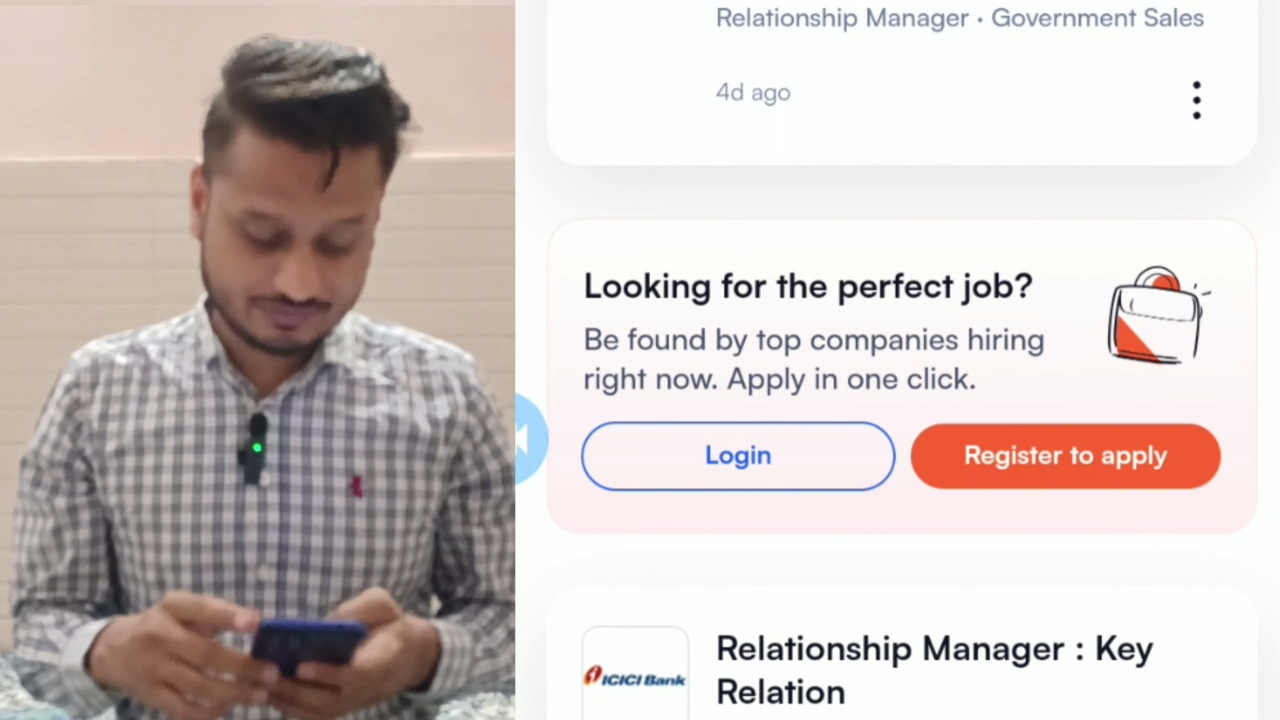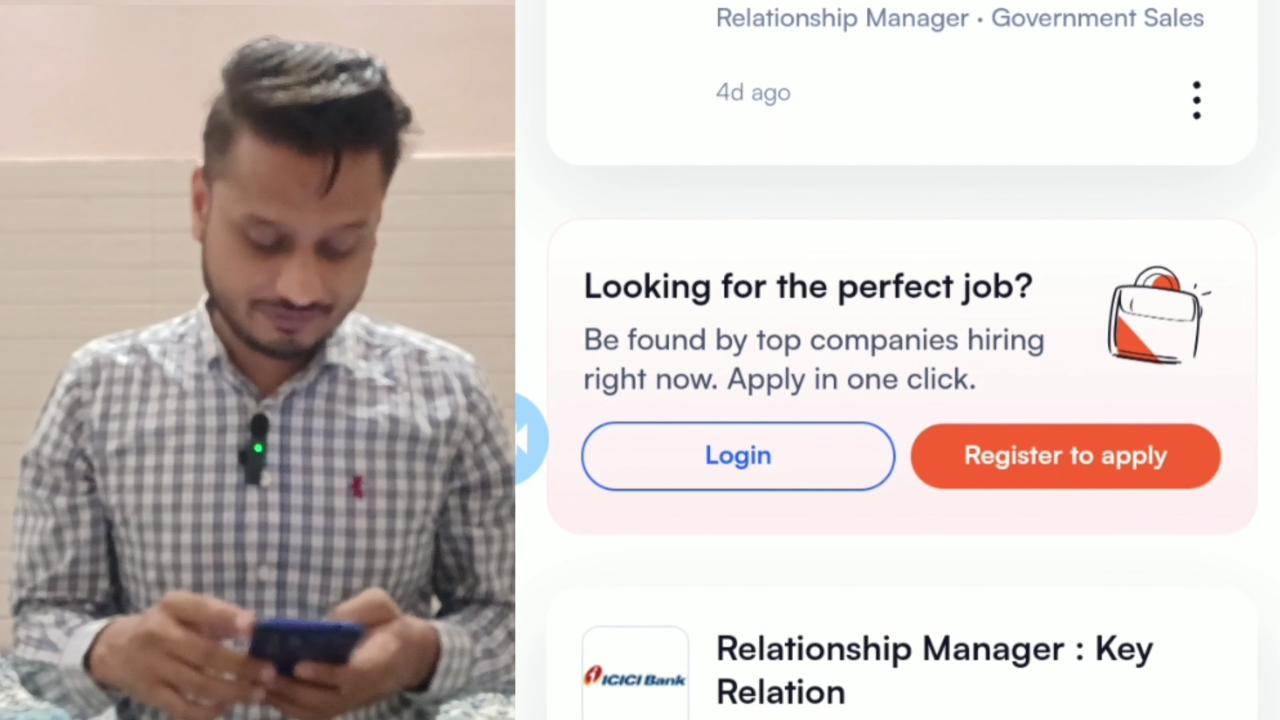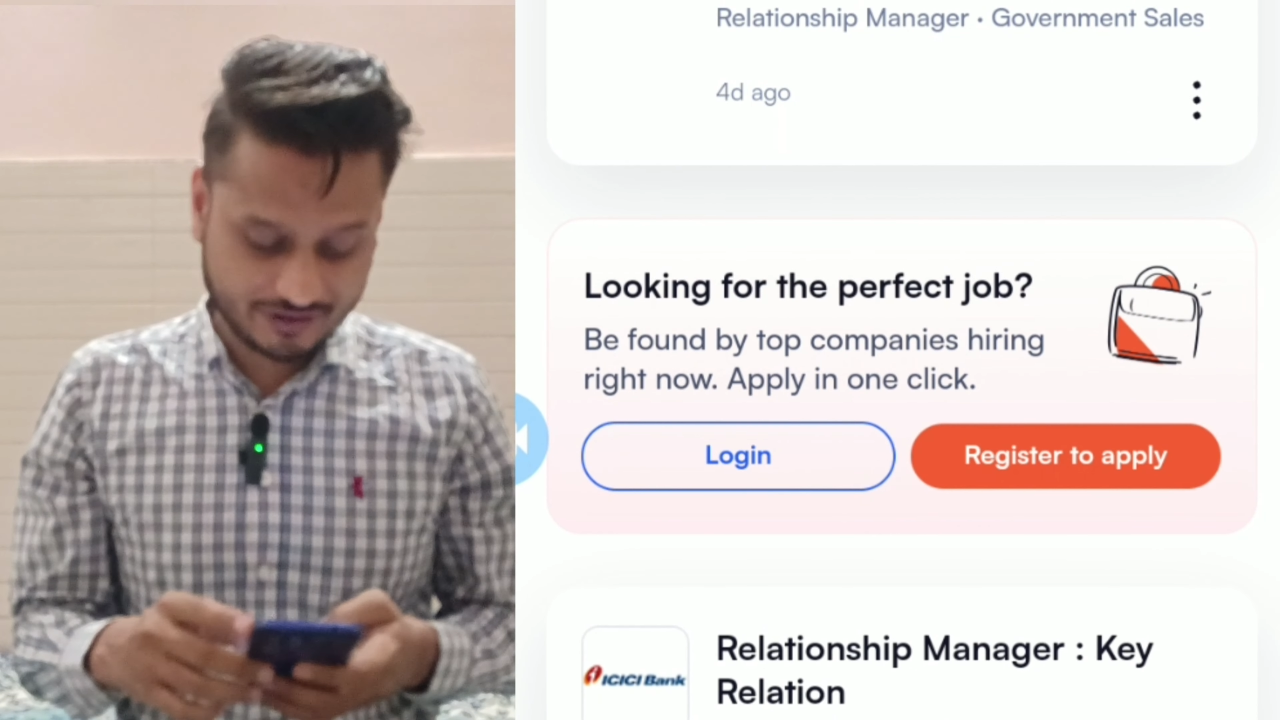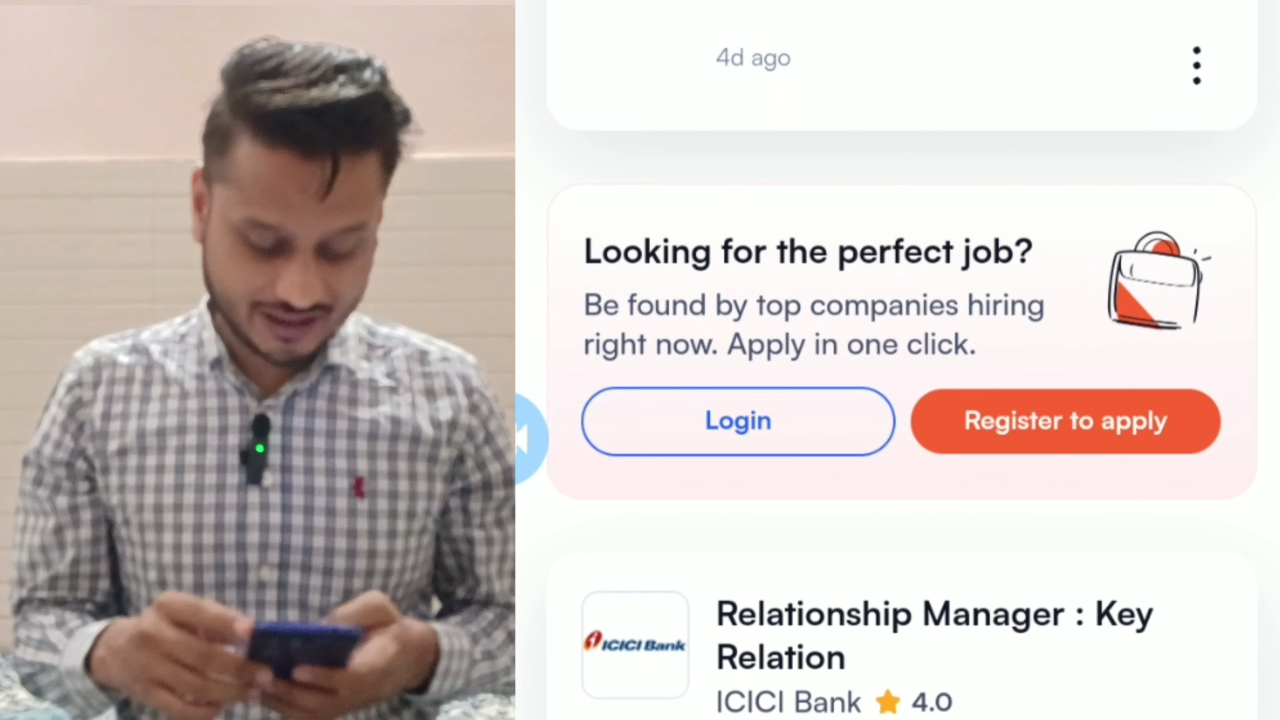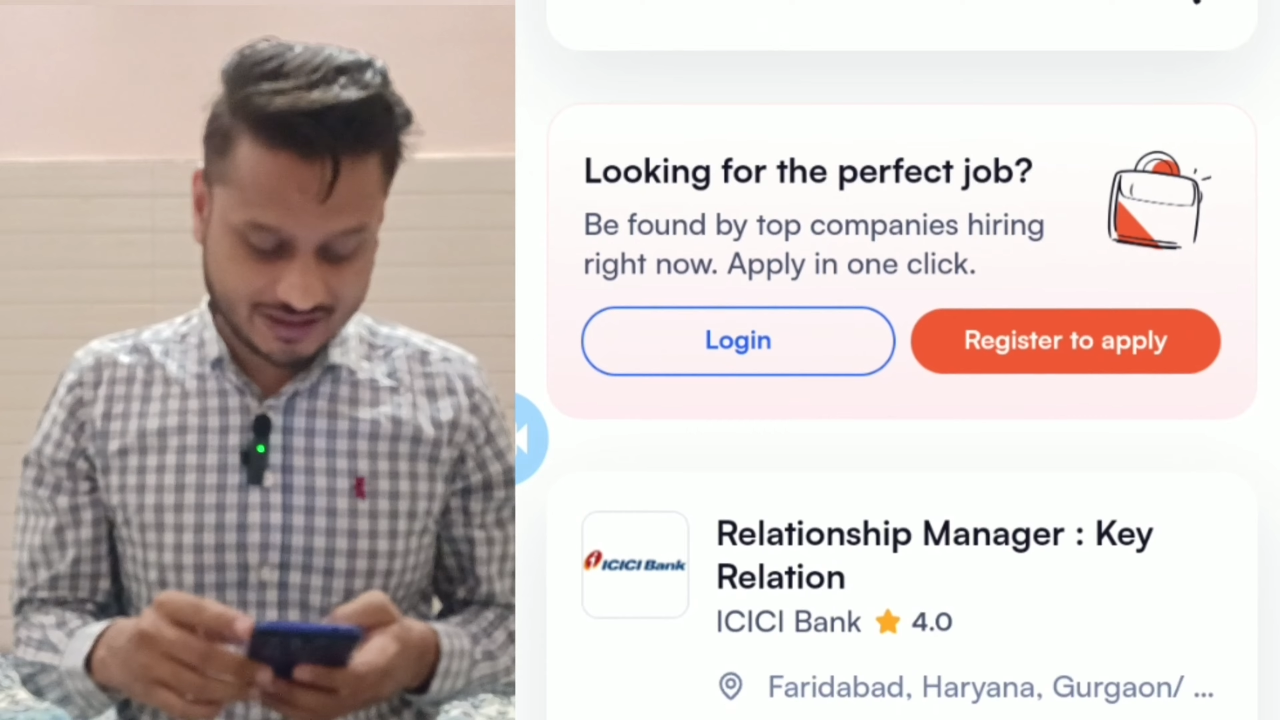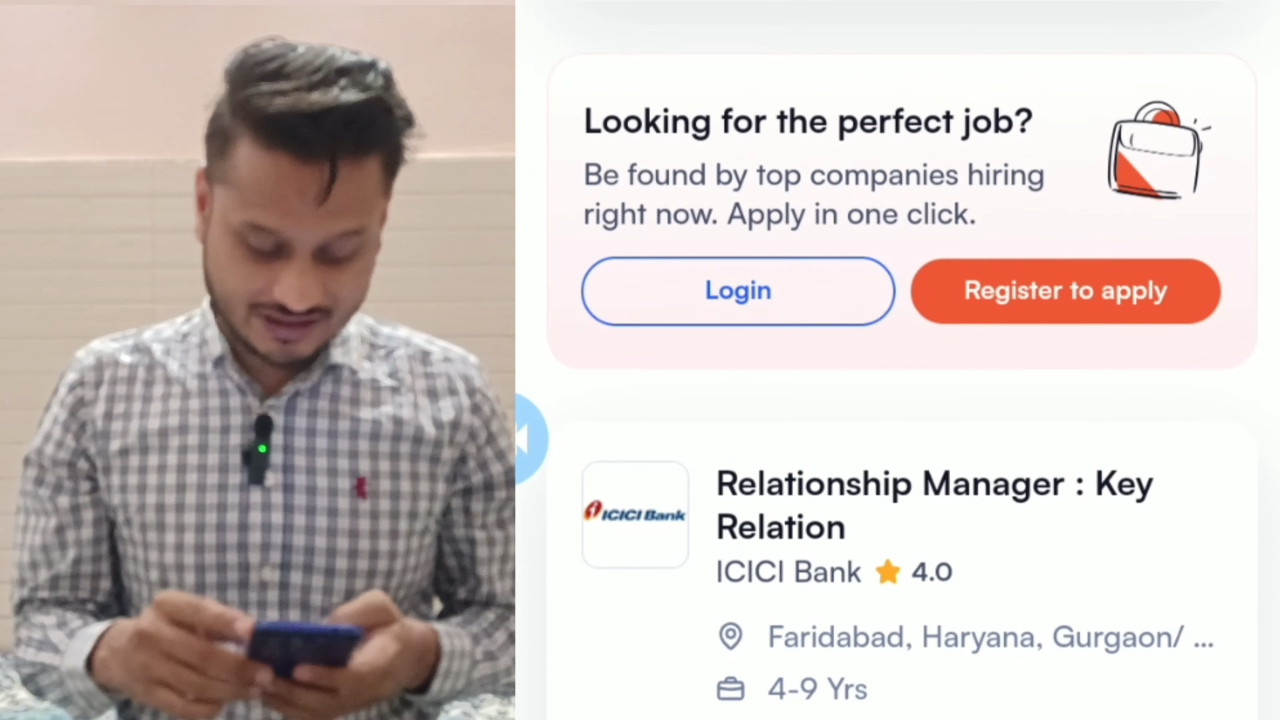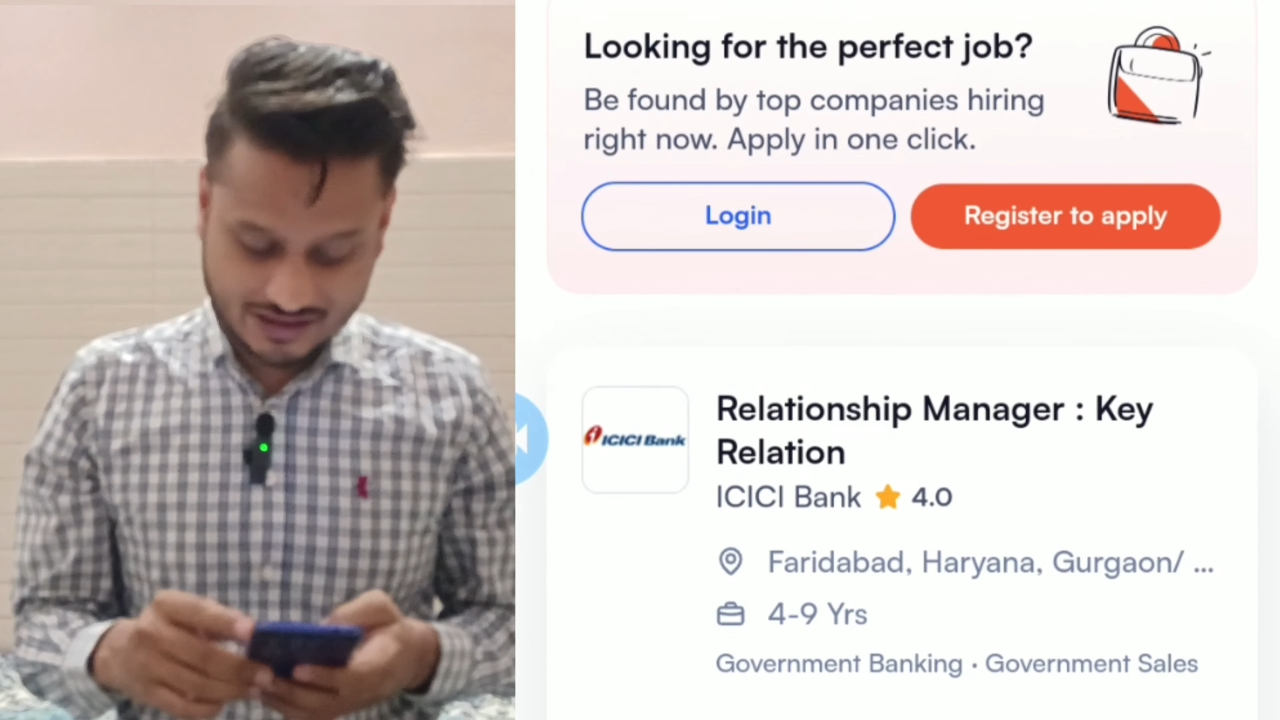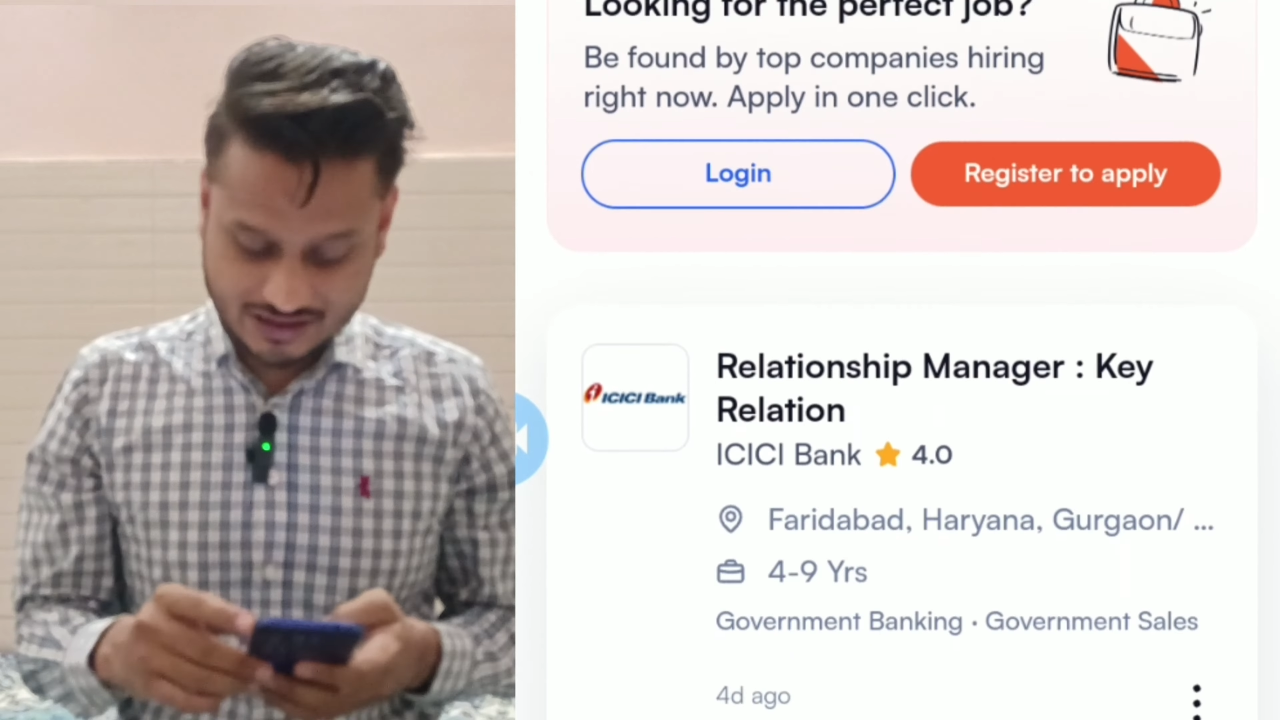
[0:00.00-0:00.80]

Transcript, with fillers: पे वैकेंसीज